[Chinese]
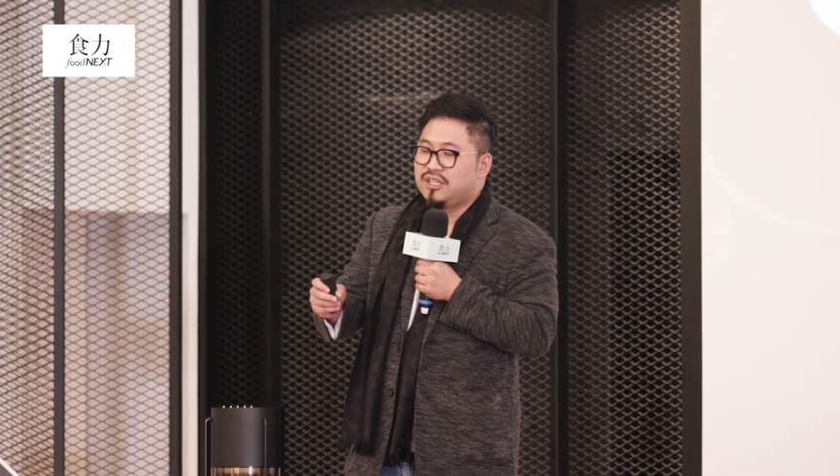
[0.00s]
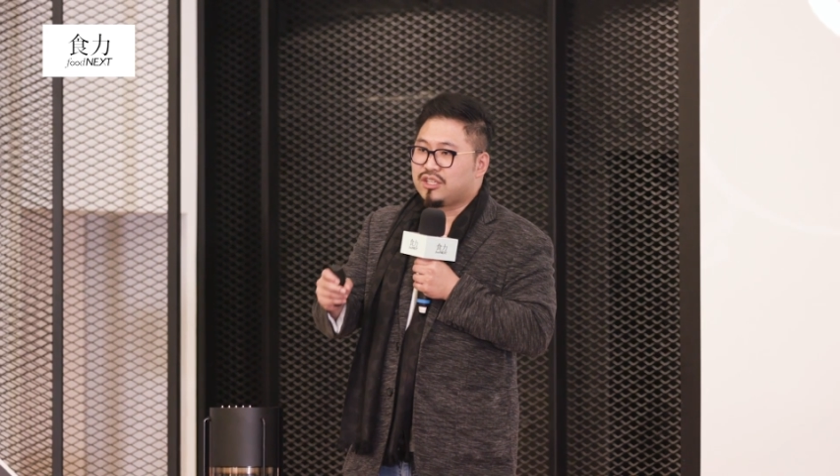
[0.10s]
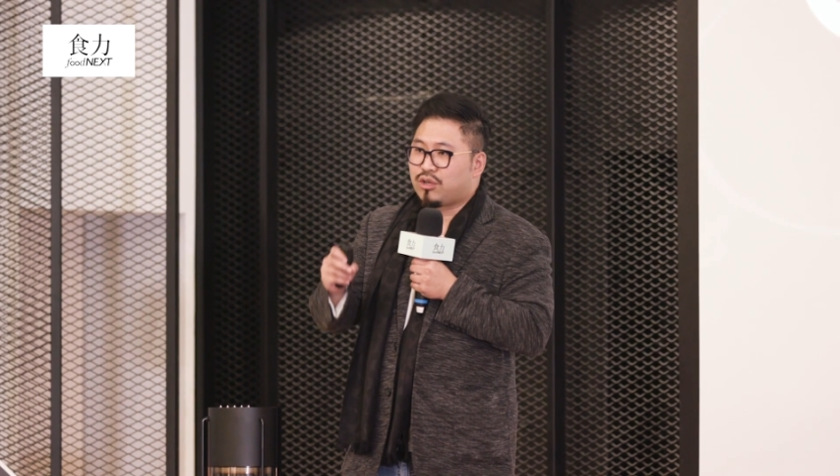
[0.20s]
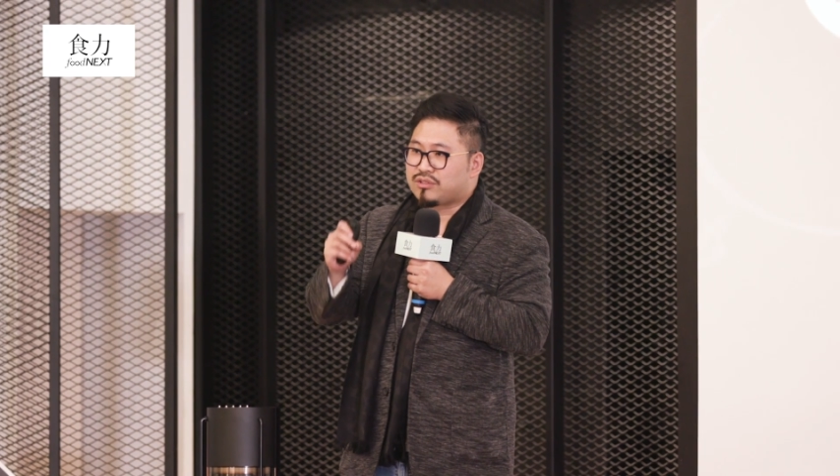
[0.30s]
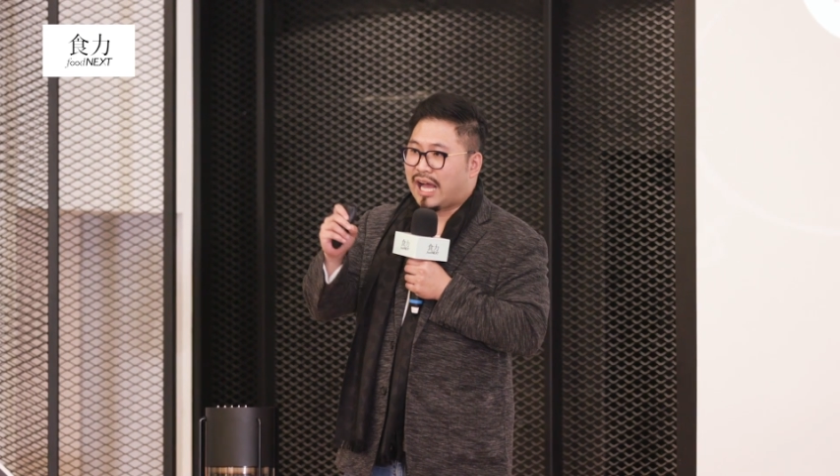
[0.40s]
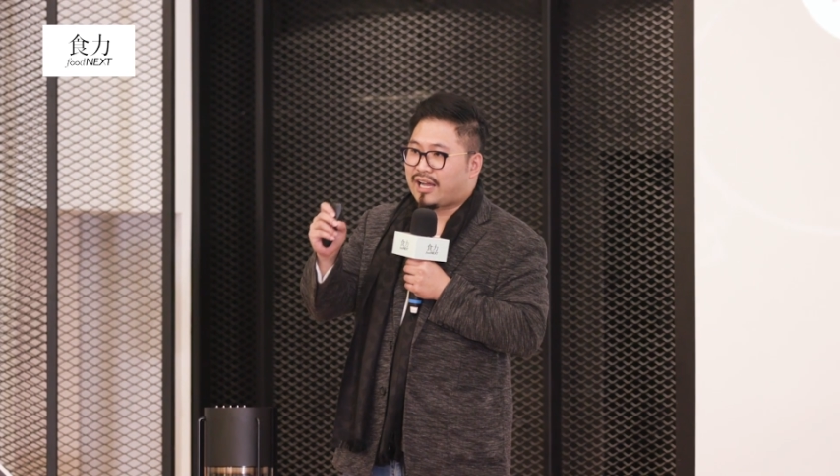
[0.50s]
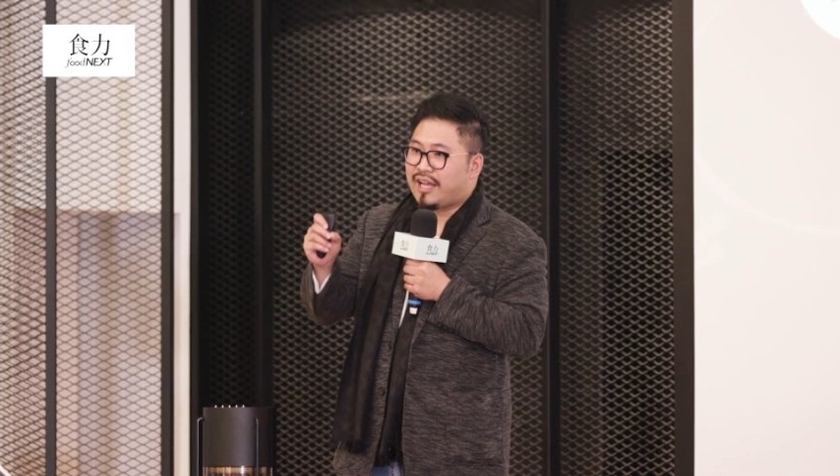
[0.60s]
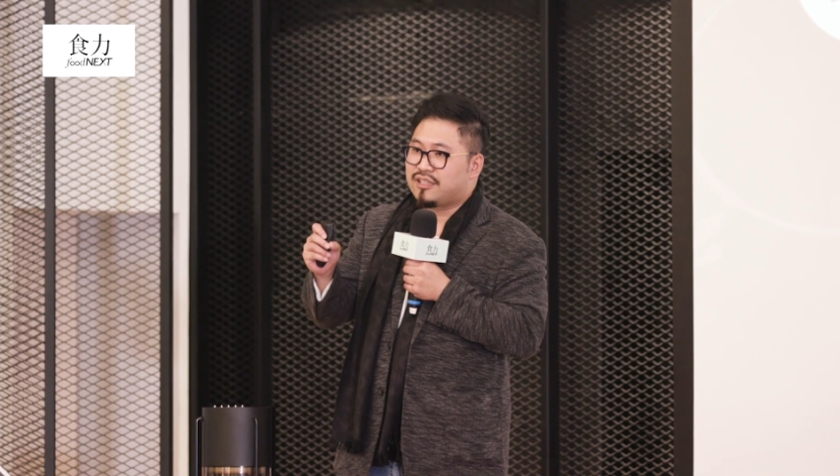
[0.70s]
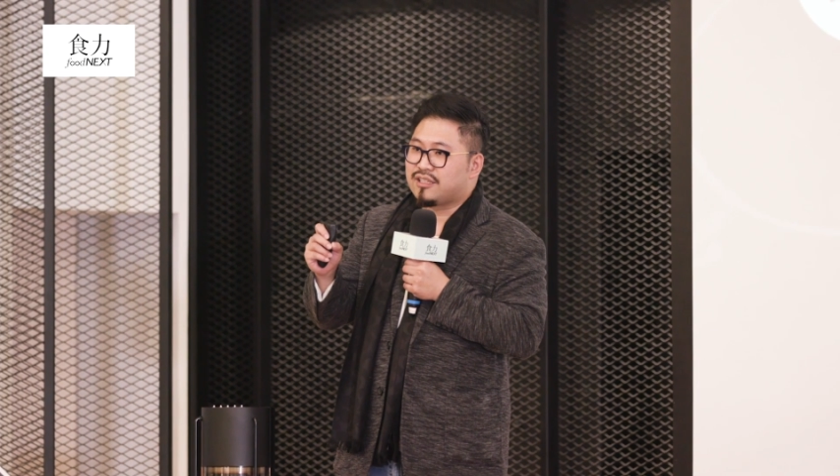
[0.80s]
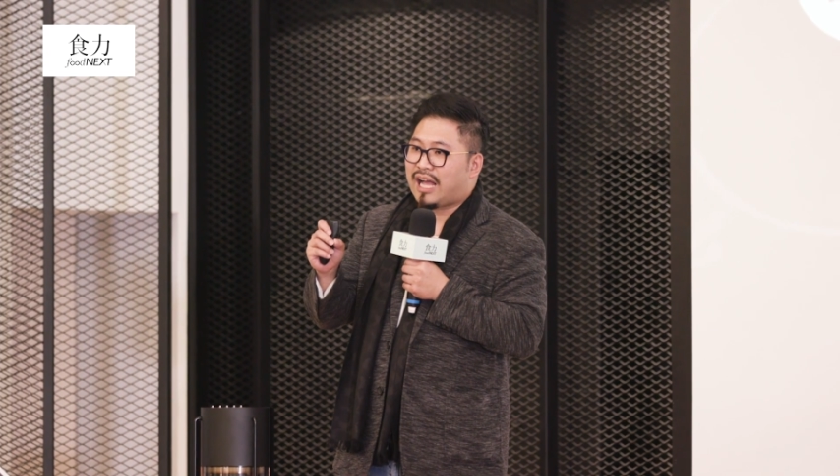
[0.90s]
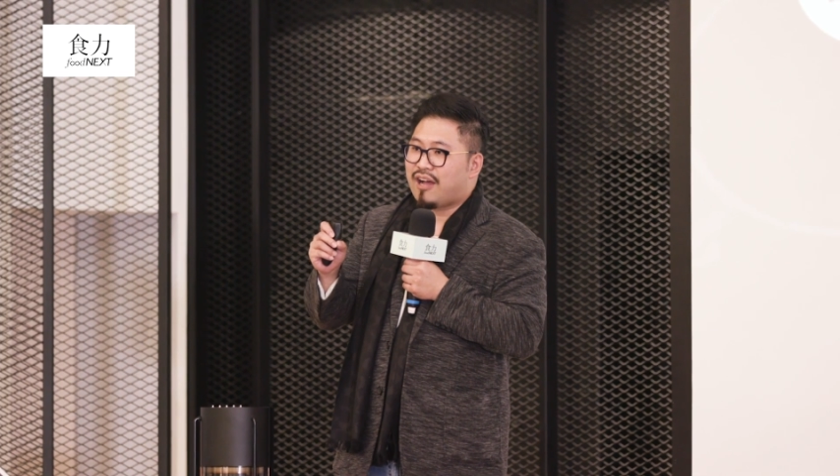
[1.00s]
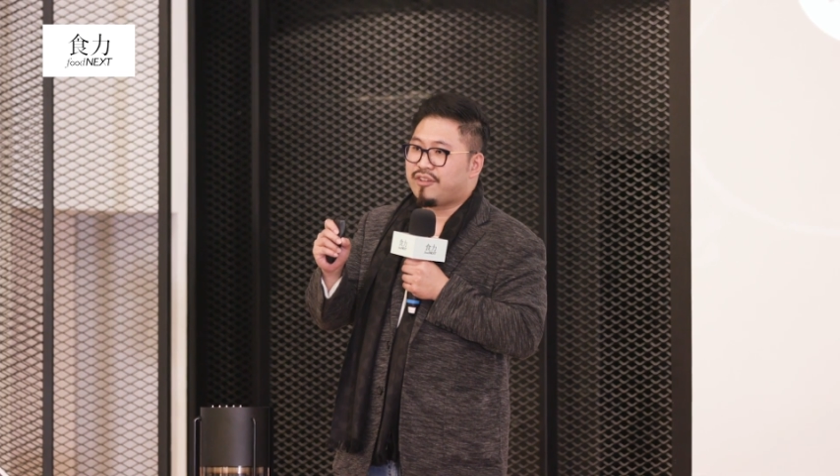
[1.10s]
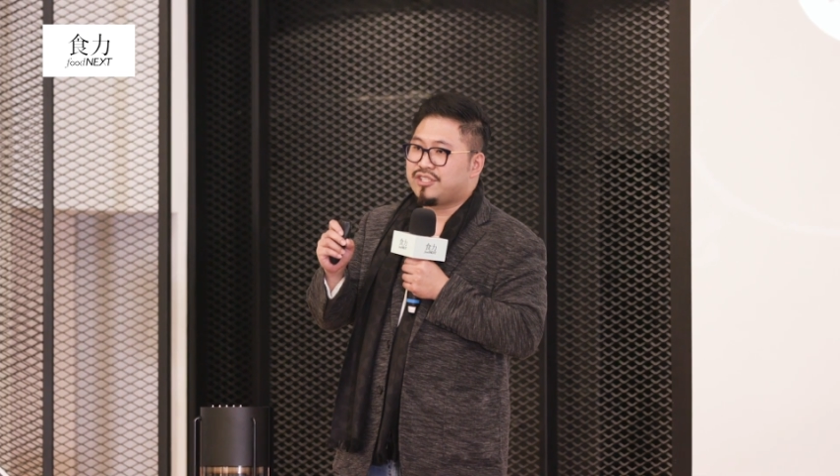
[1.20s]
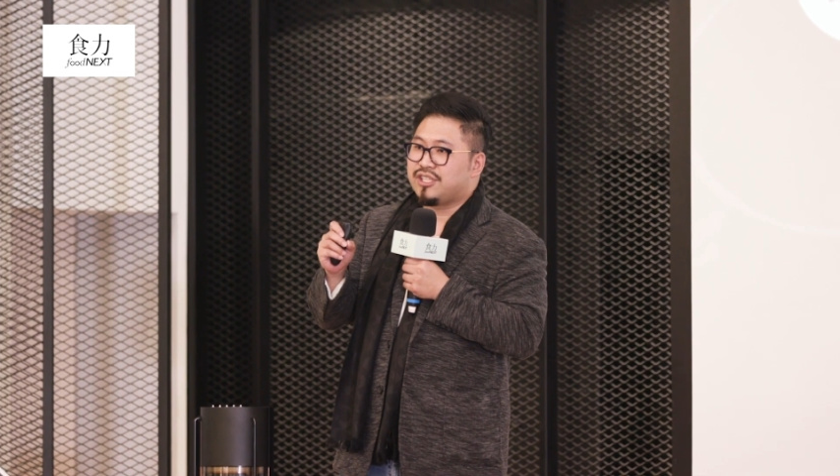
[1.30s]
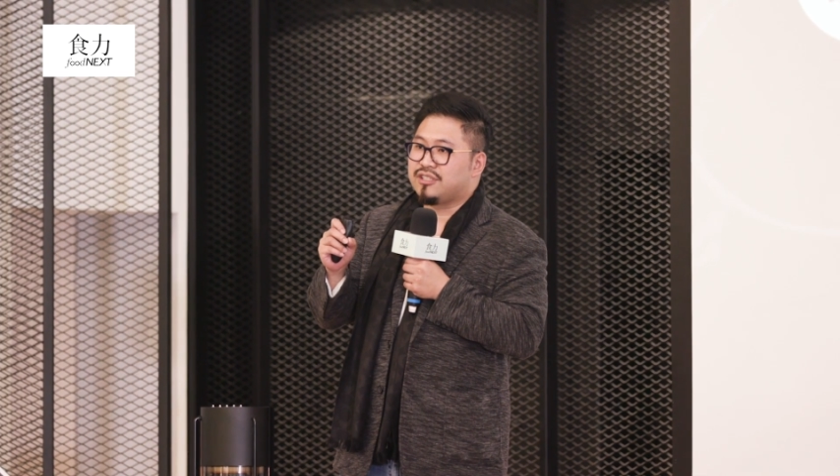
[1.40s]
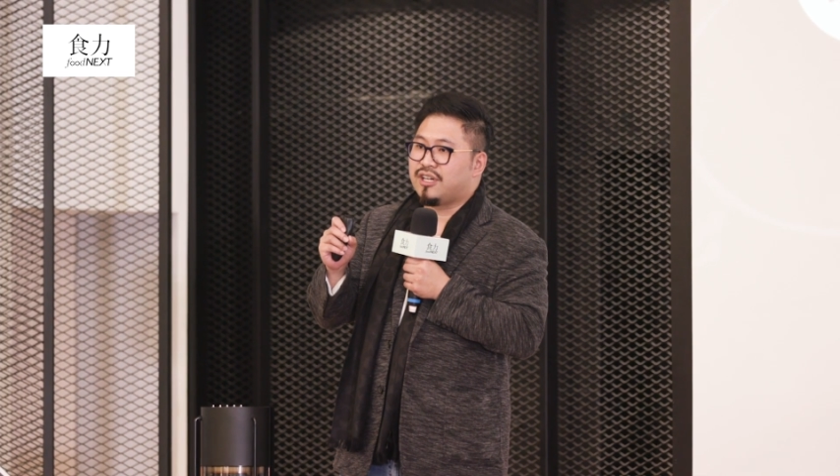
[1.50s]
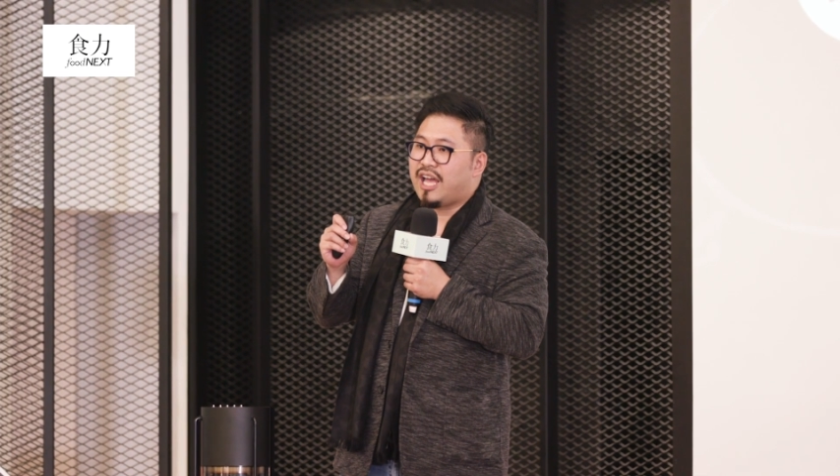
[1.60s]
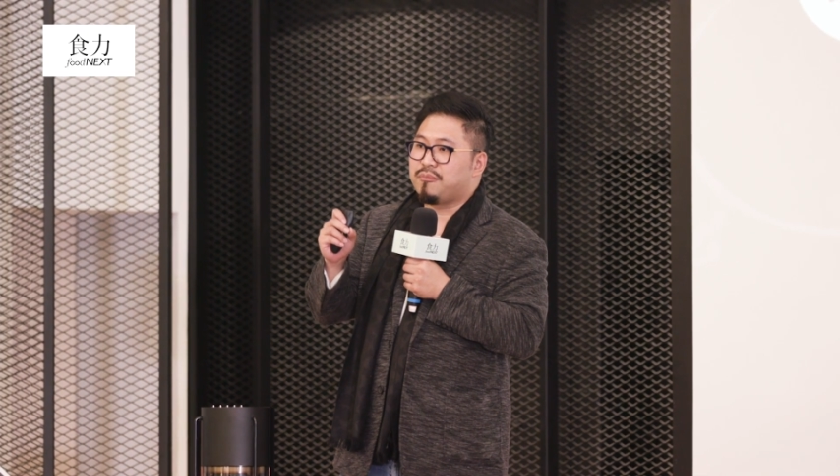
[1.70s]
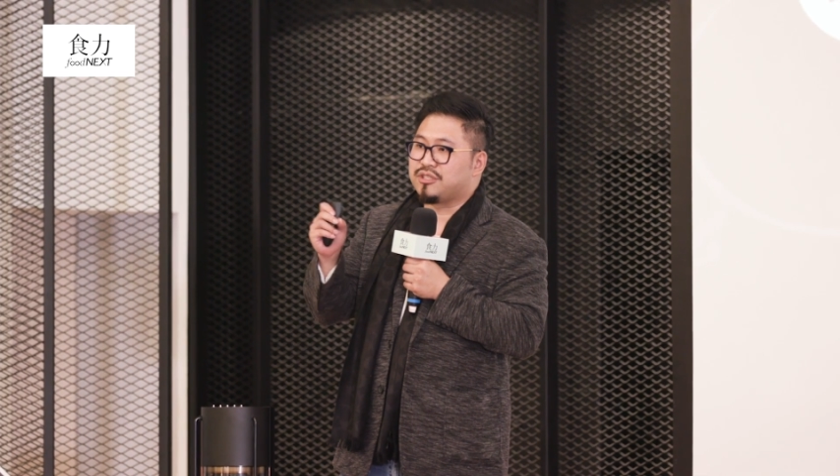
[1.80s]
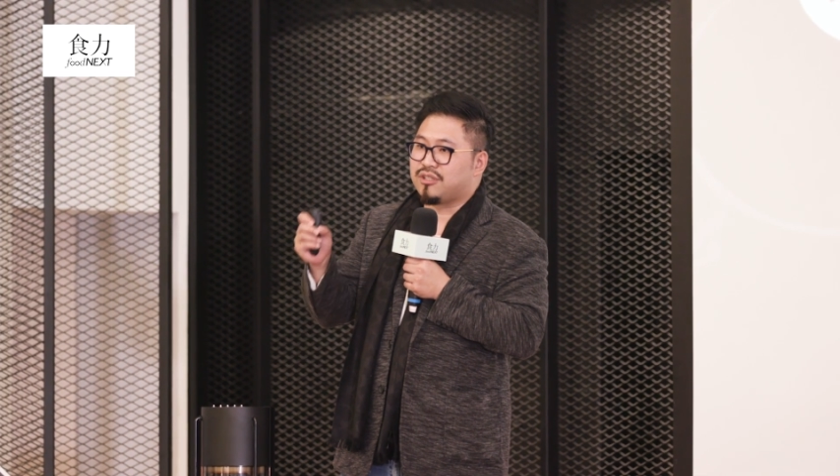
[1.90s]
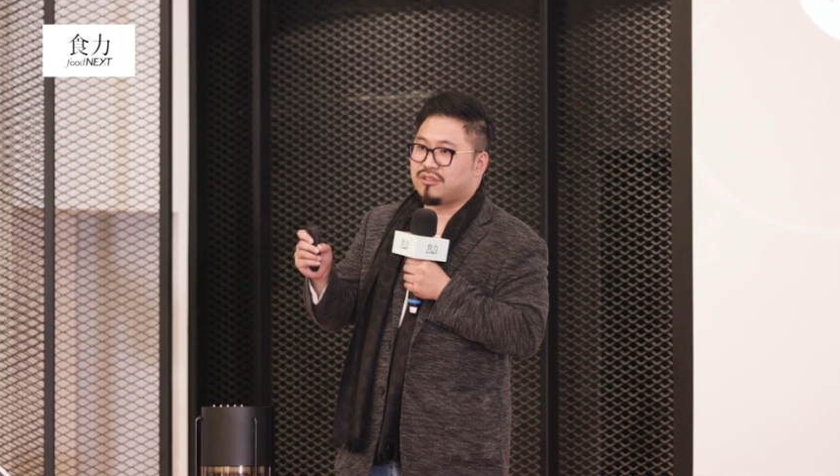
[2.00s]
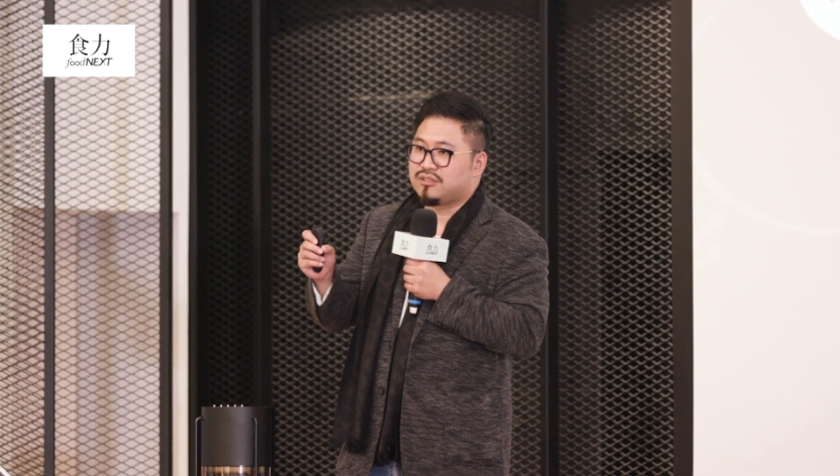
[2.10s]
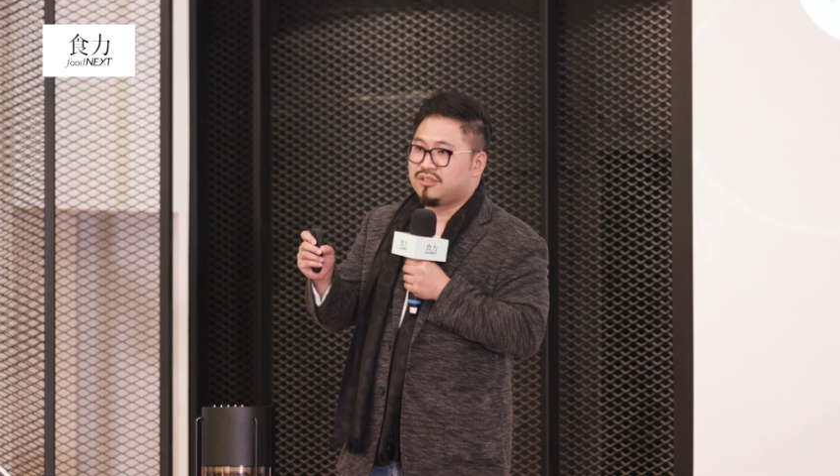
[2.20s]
能够打开一个咖啡界的 Amazon。